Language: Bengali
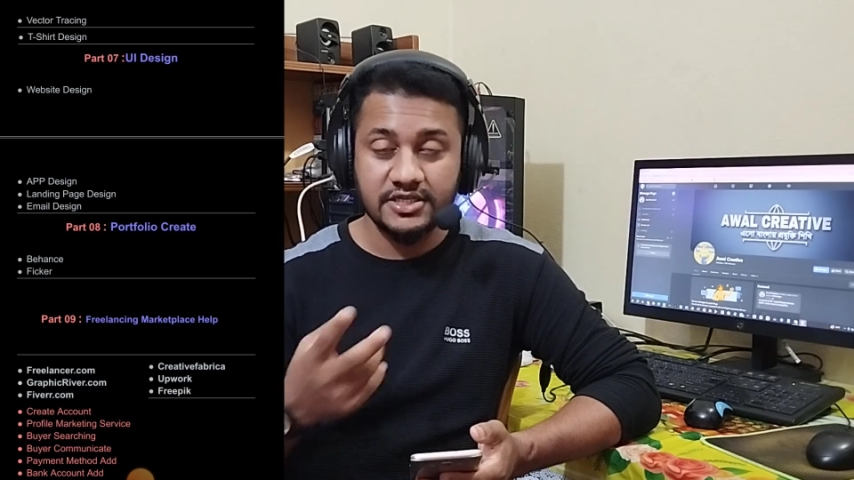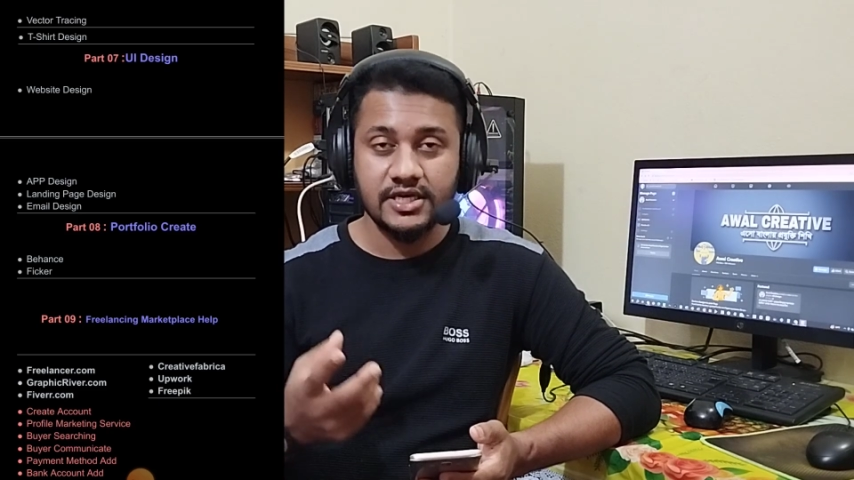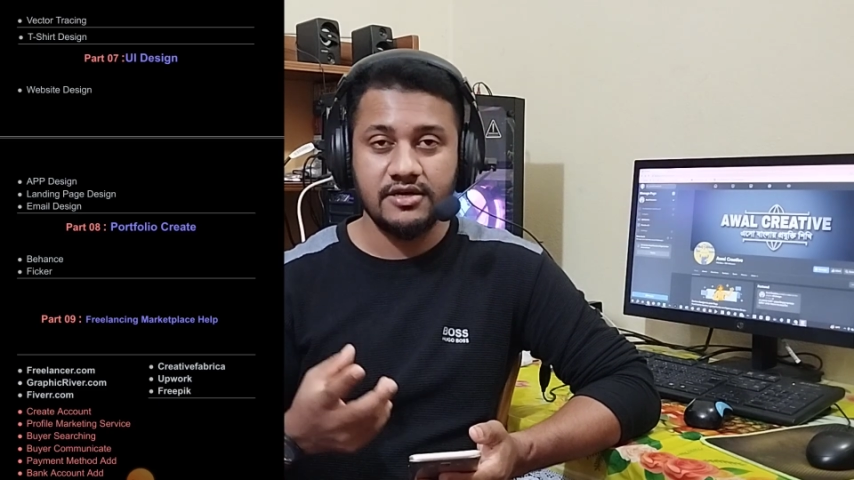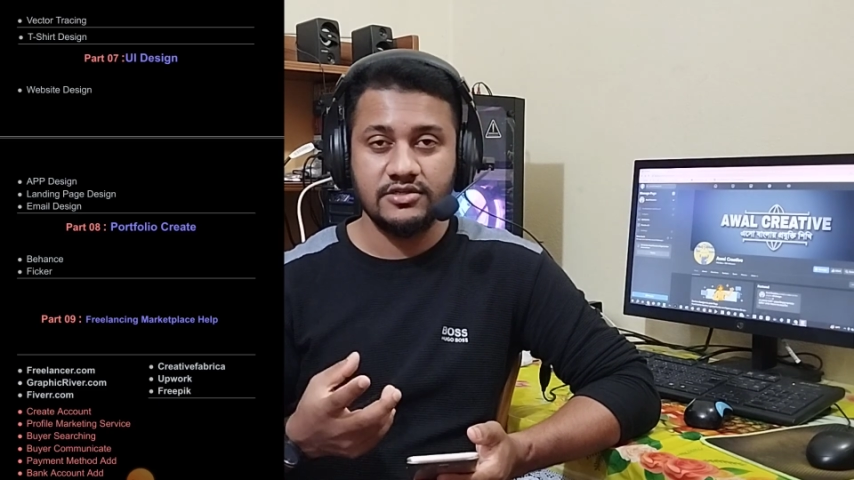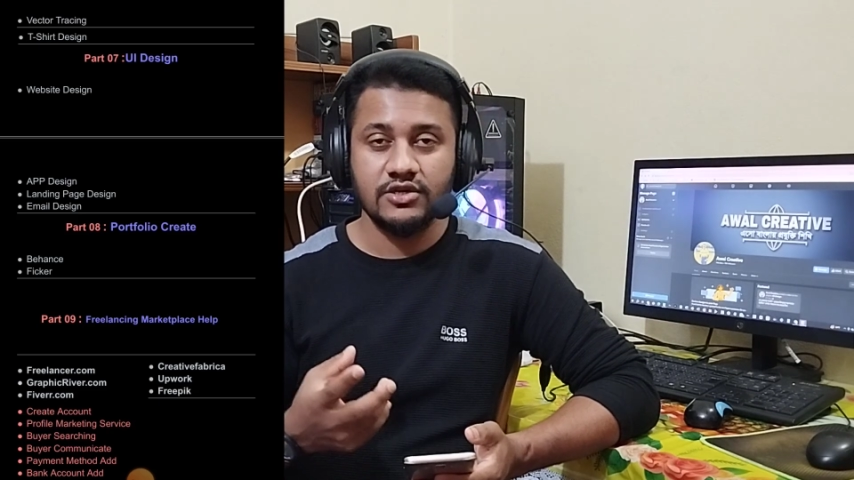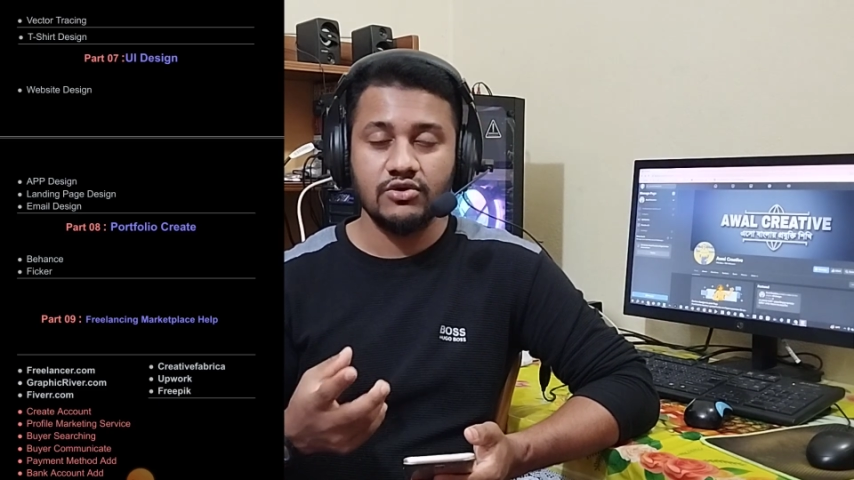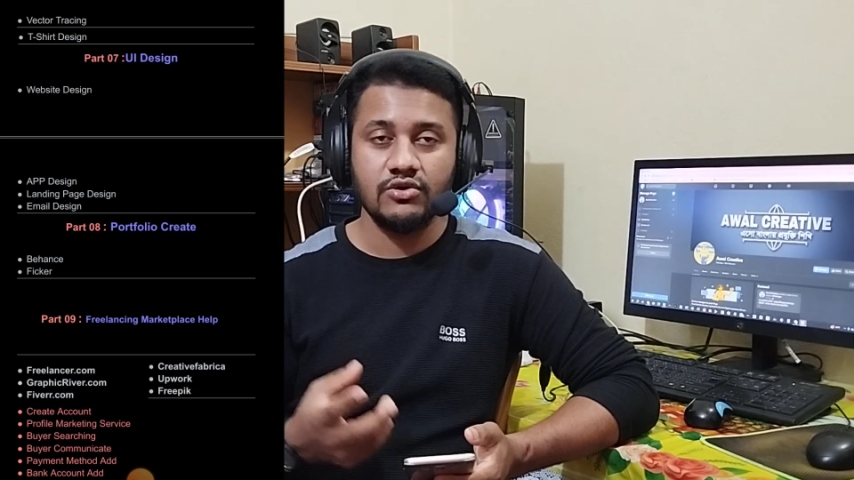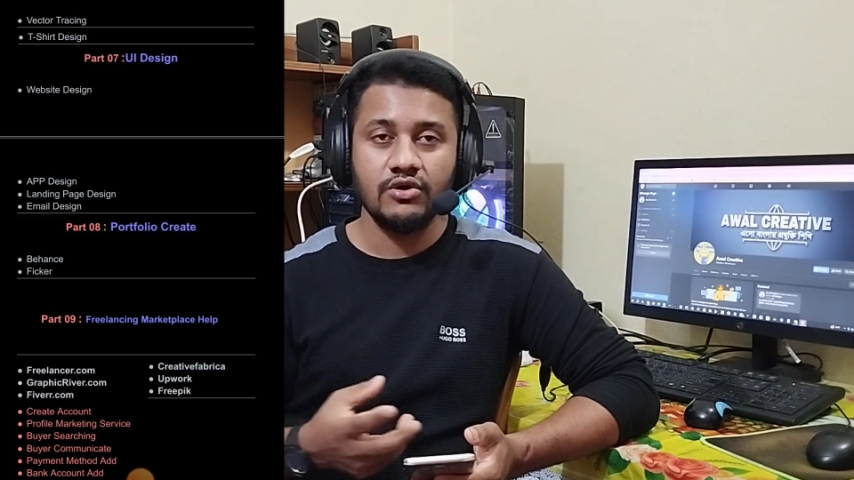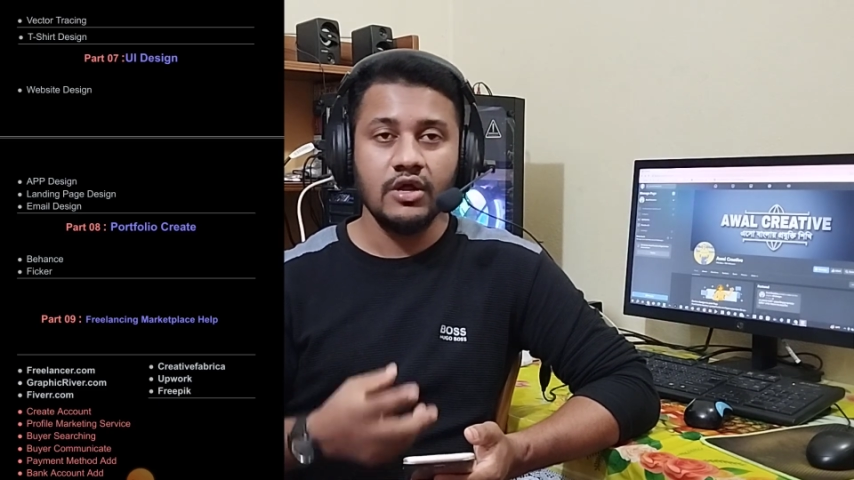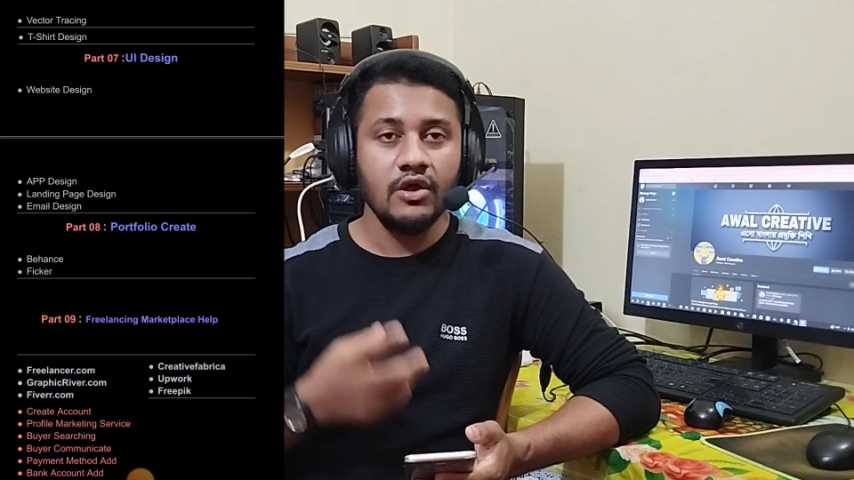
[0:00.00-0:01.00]
টি শার্ট
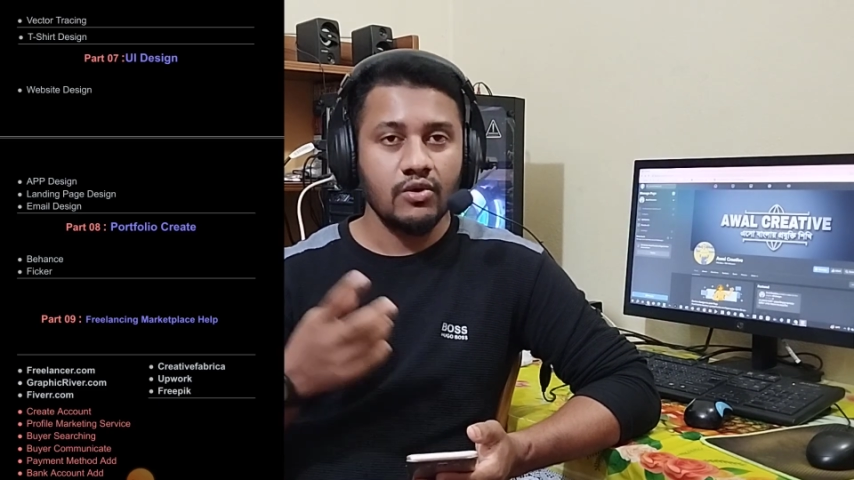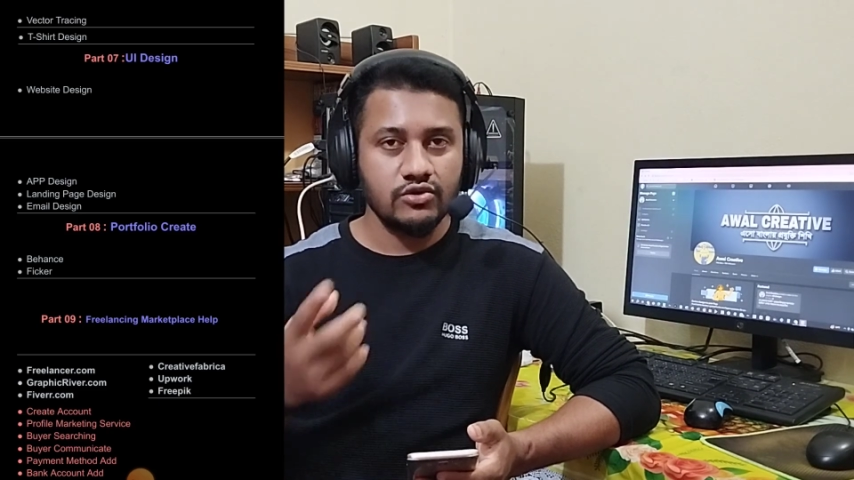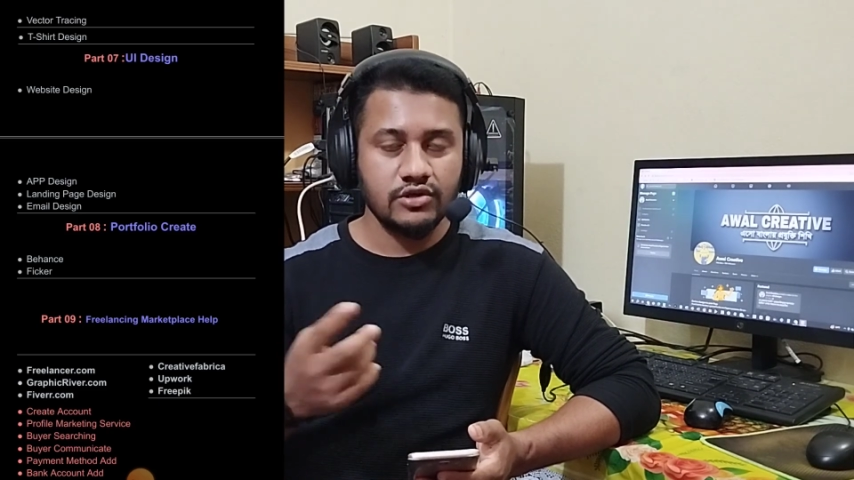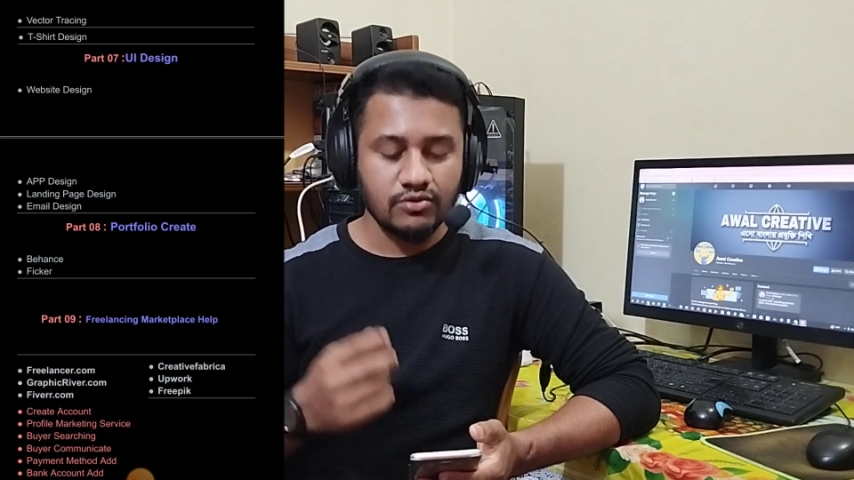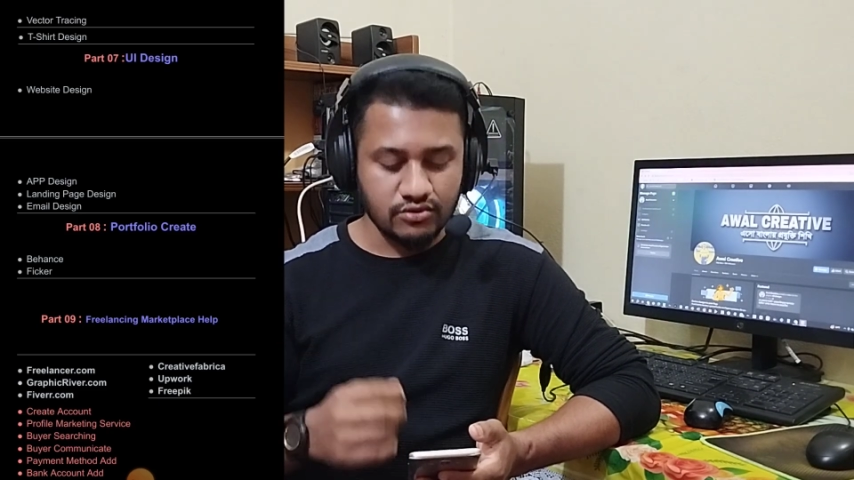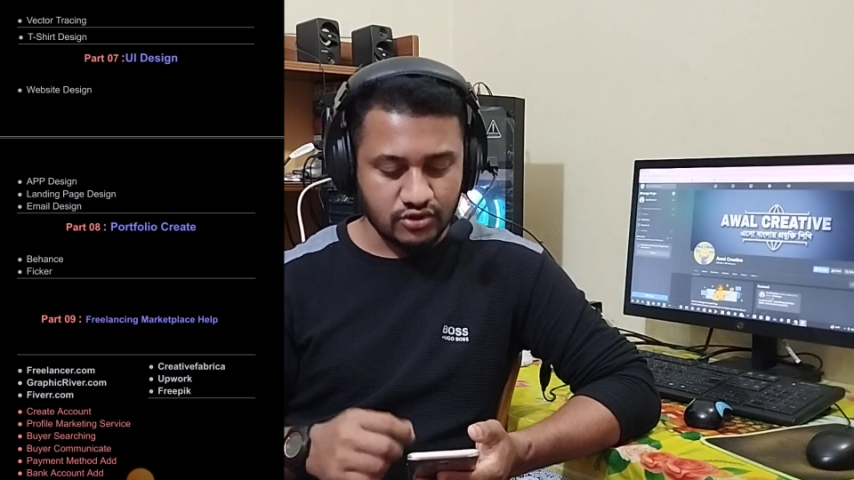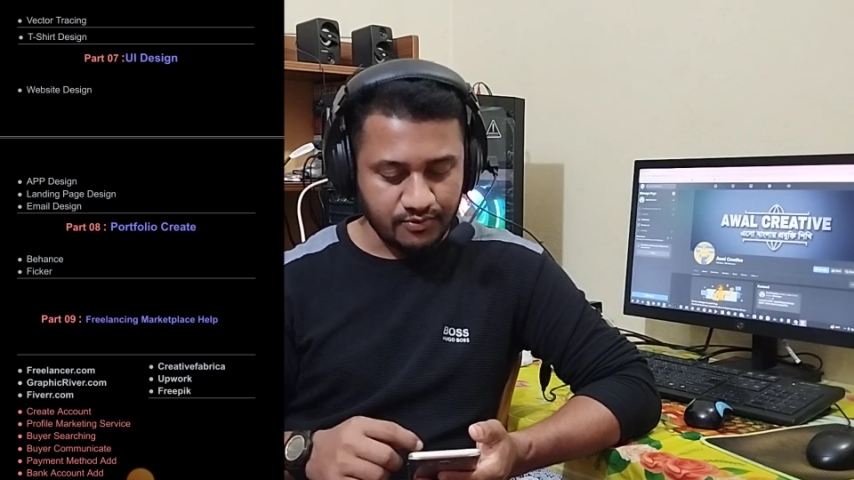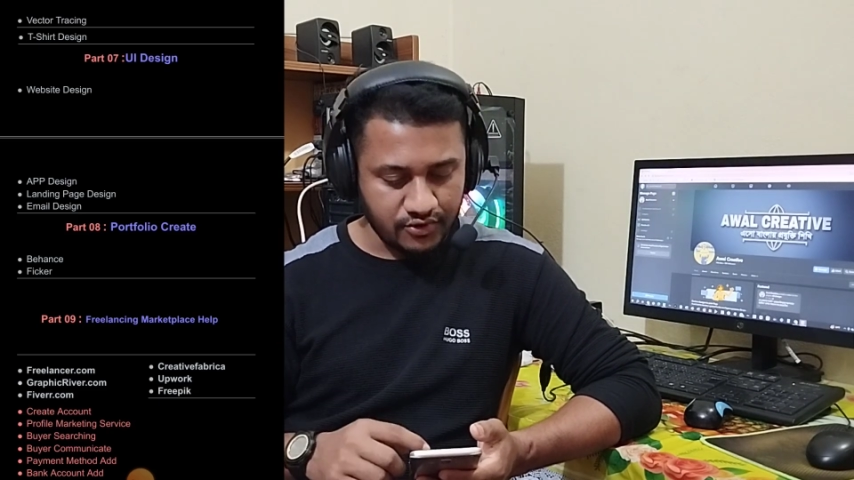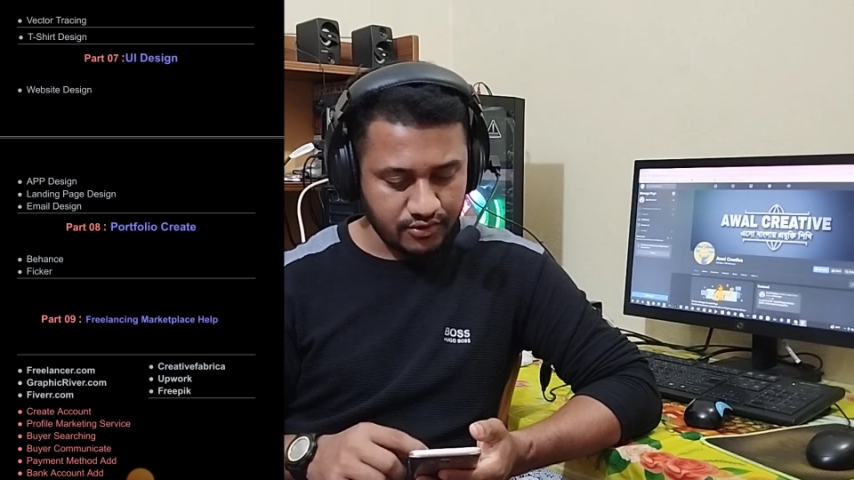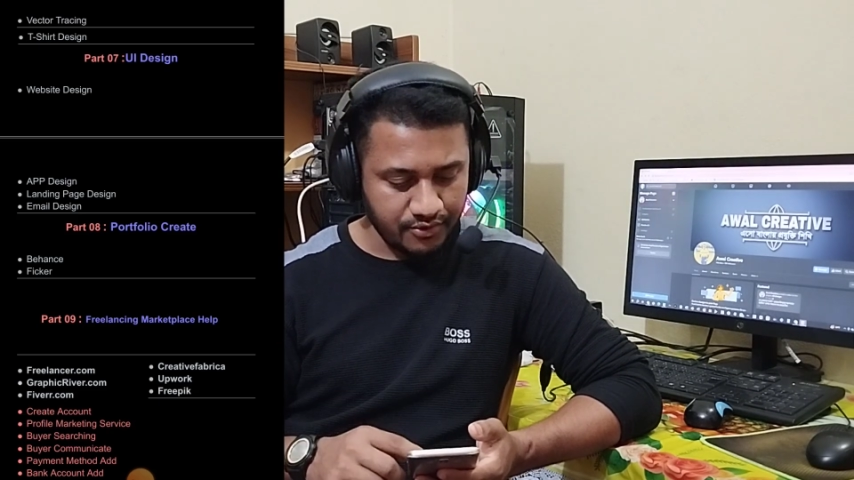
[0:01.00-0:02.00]
ডিজাইনগুলো কতটা
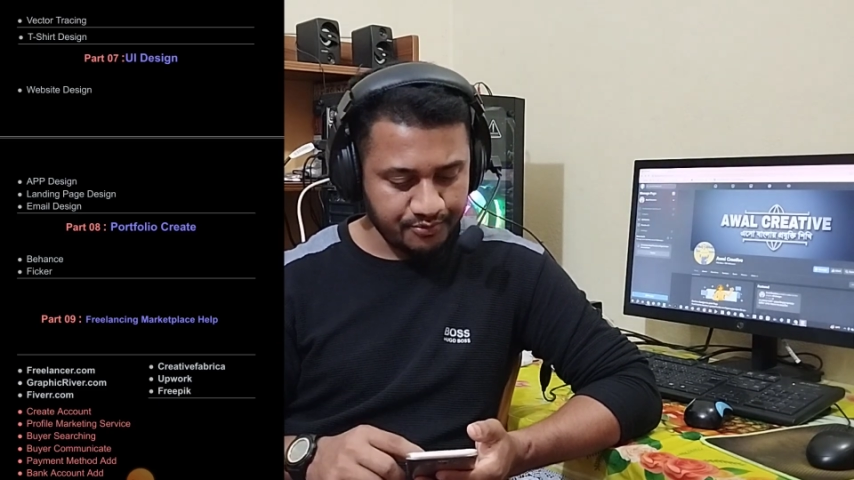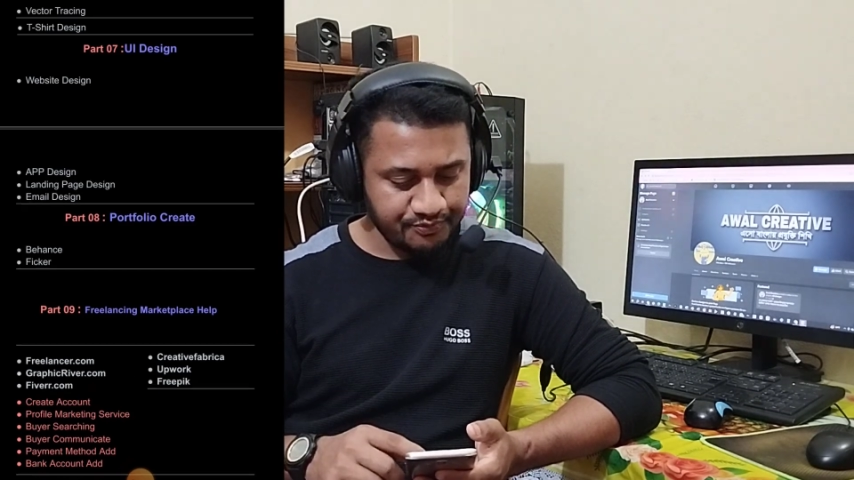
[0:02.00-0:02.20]
গুরুত্বপূর্ণ